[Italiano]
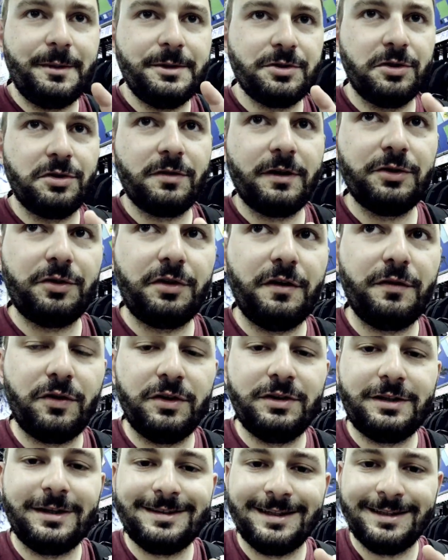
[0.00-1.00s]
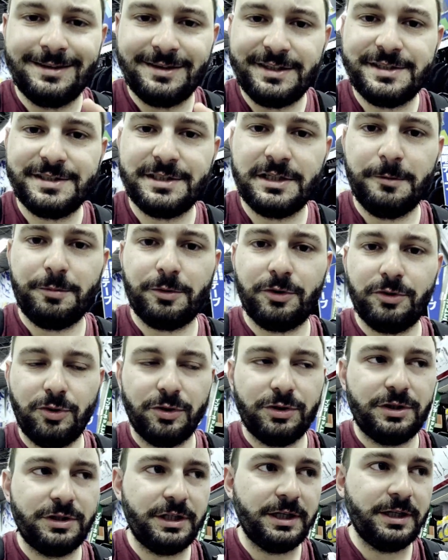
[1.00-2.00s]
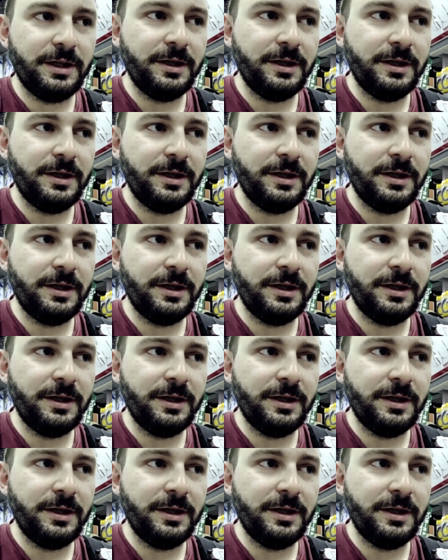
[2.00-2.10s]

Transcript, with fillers: sono trovato di fronte a tantissimi prodotti